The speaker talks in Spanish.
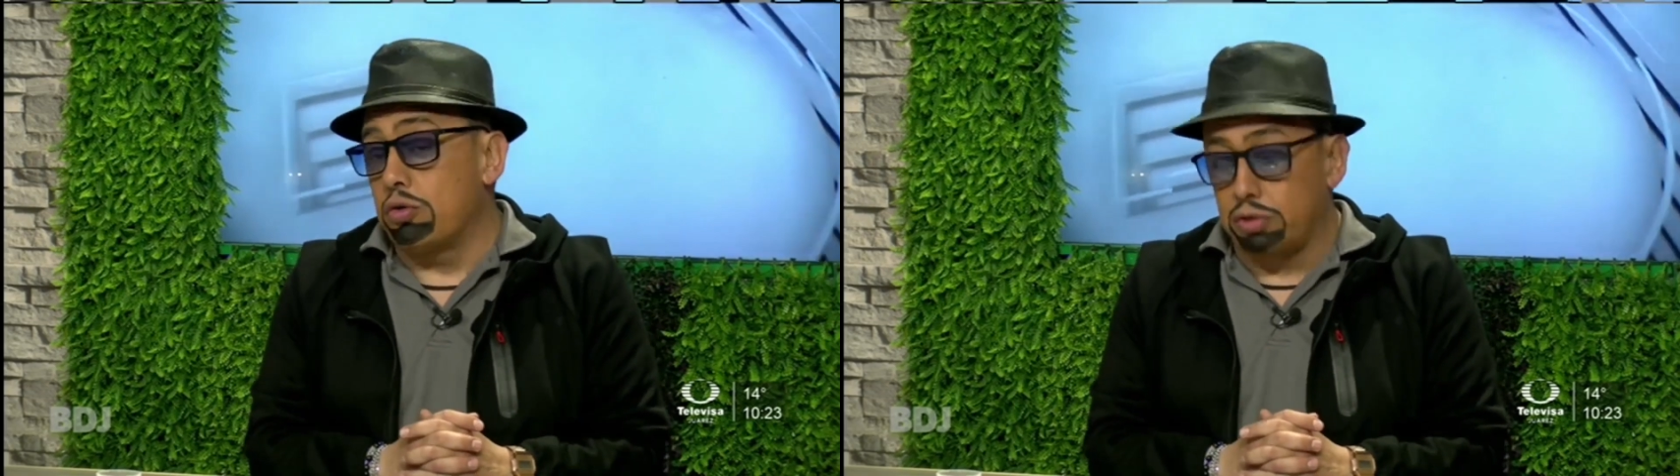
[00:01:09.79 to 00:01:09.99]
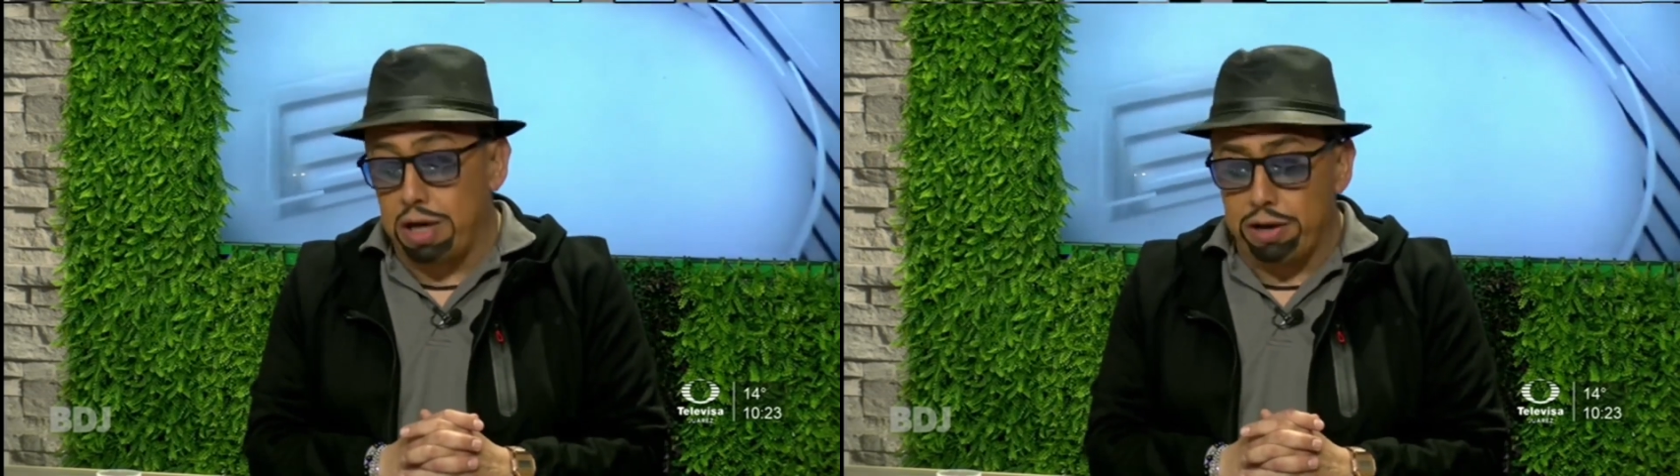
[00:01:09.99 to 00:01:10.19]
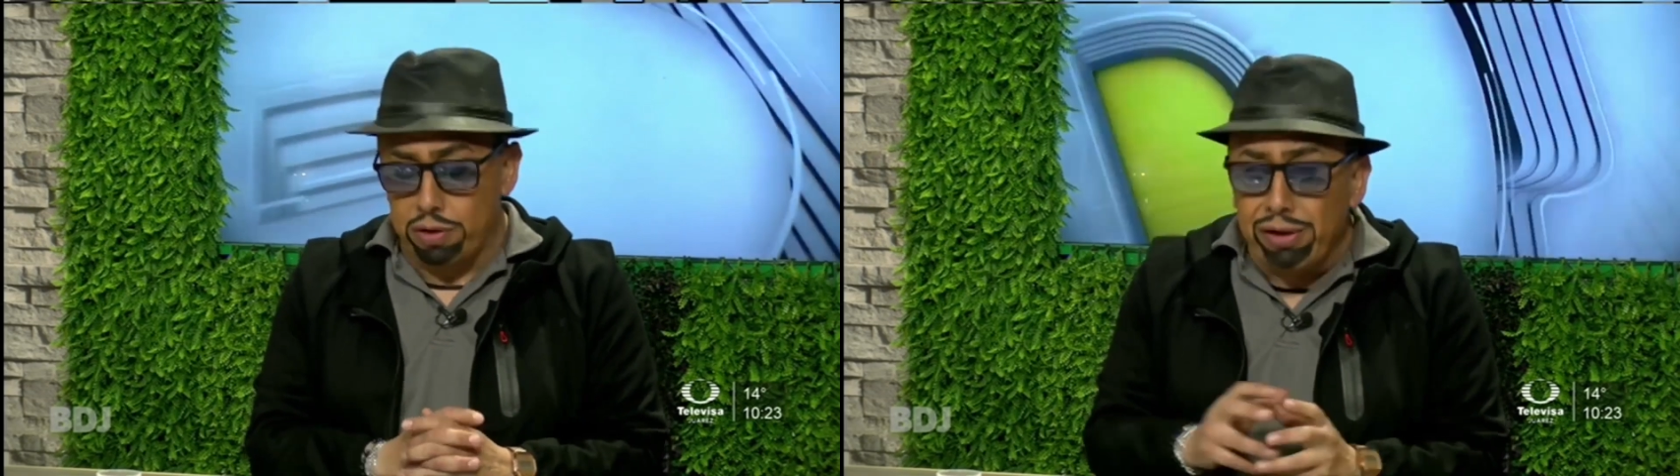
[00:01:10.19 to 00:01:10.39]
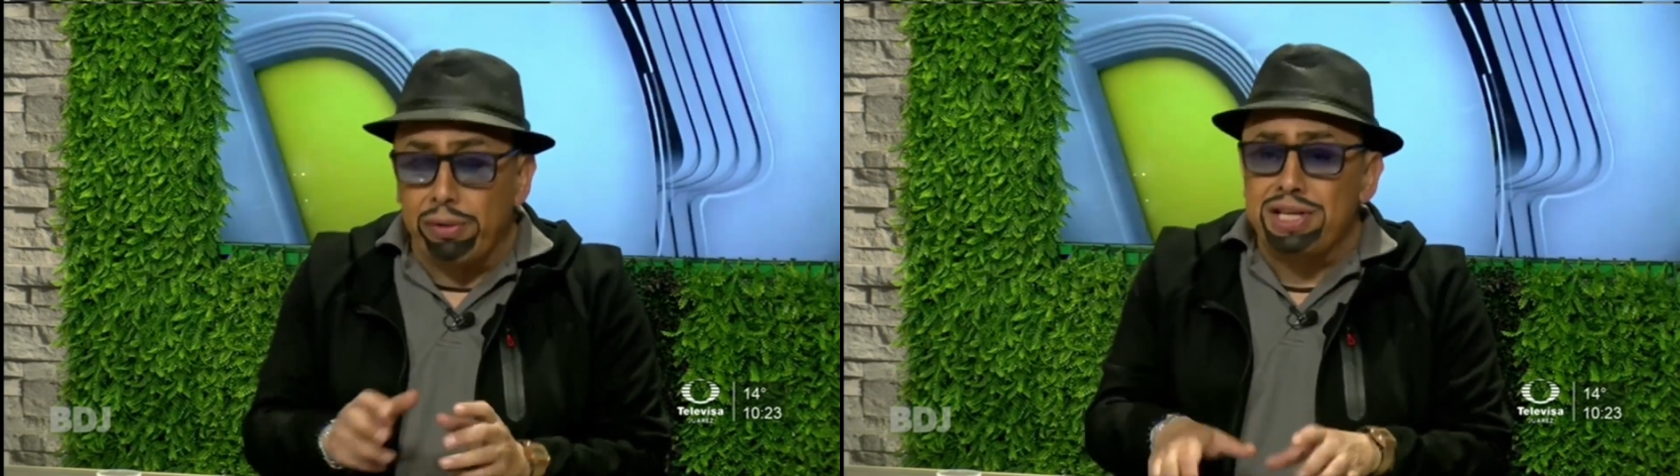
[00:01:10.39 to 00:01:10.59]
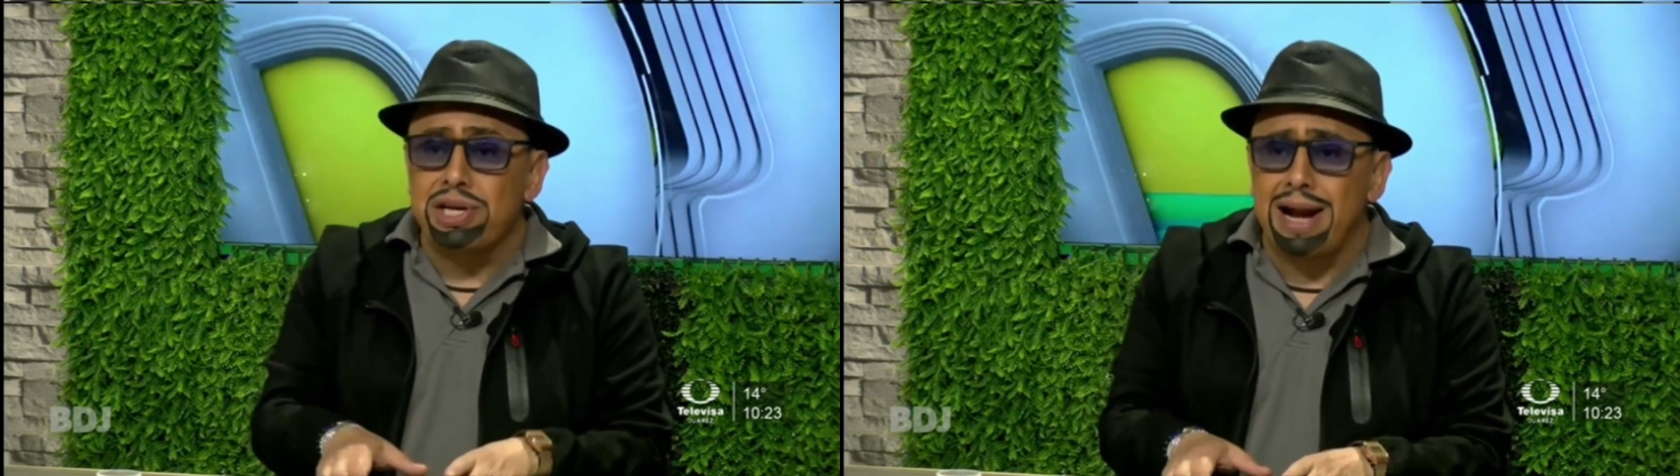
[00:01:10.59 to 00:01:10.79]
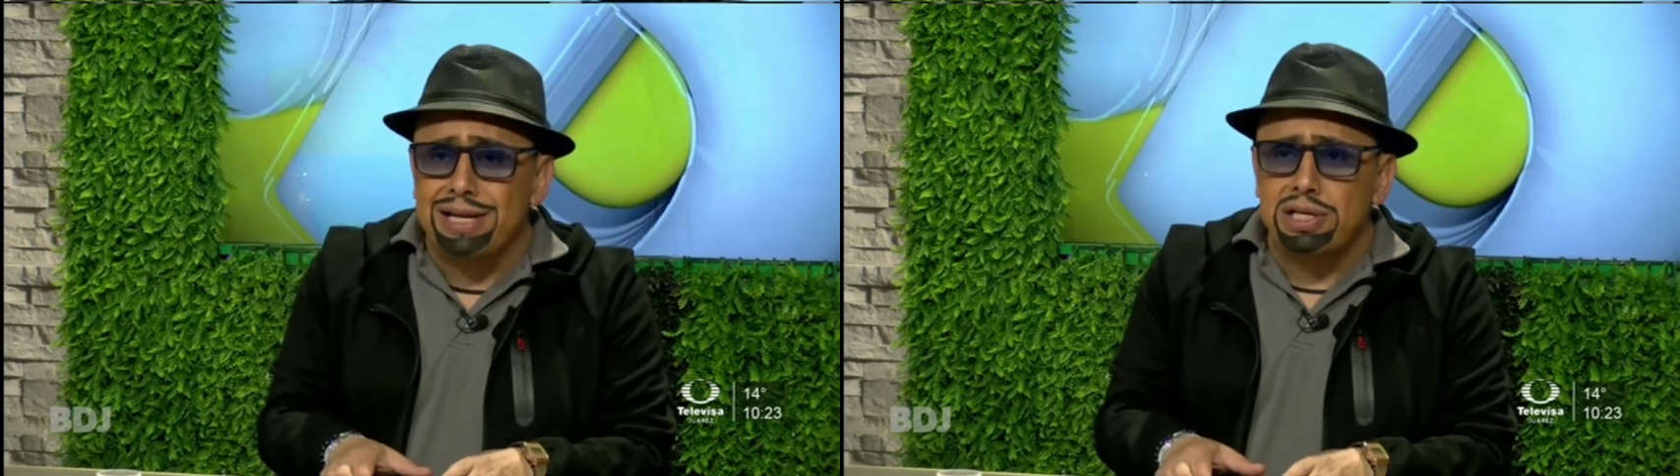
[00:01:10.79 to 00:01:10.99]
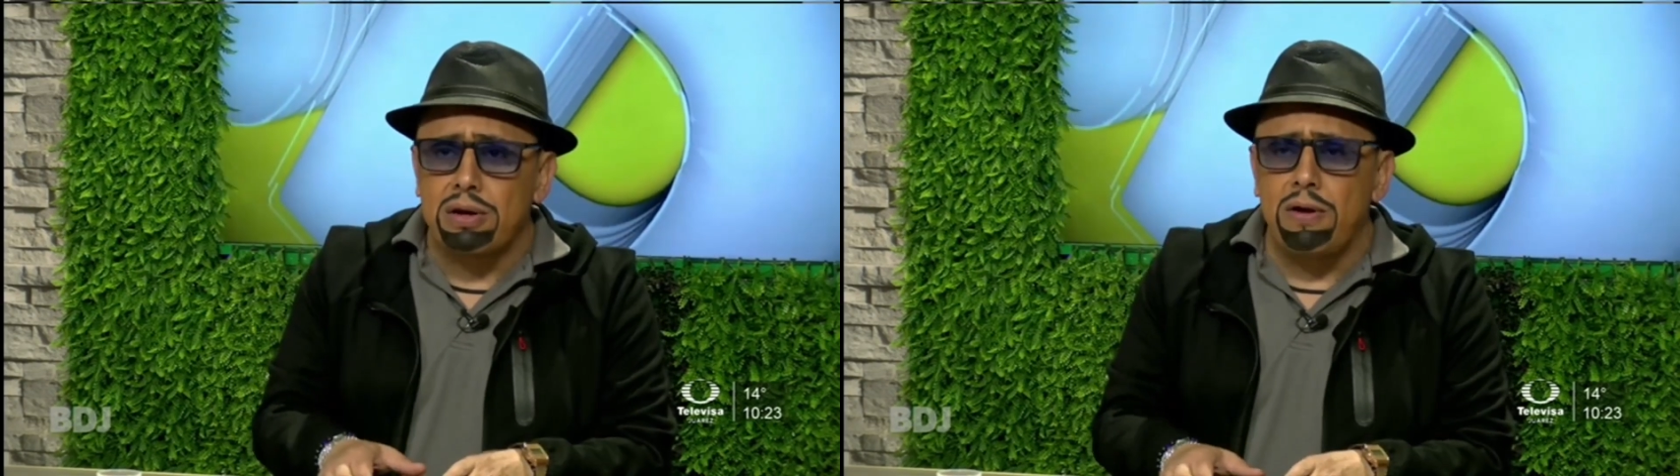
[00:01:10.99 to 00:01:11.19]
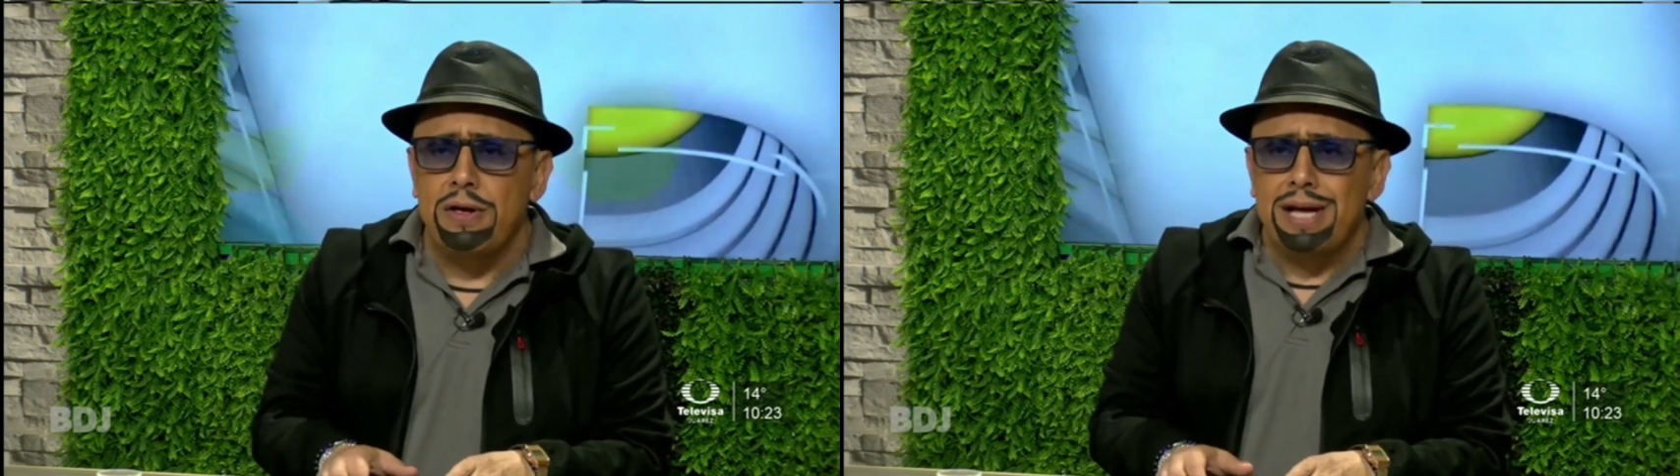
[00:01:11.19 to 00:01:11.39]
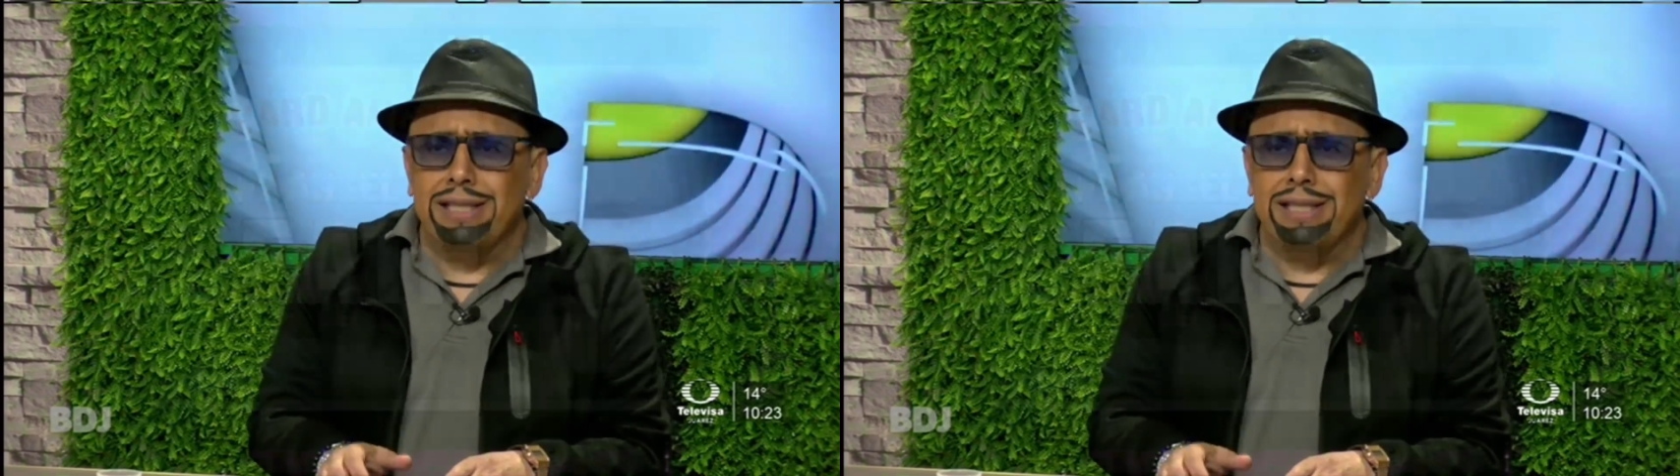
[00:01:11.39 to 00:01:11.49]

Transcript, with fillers: contrario. Y Richard Angelo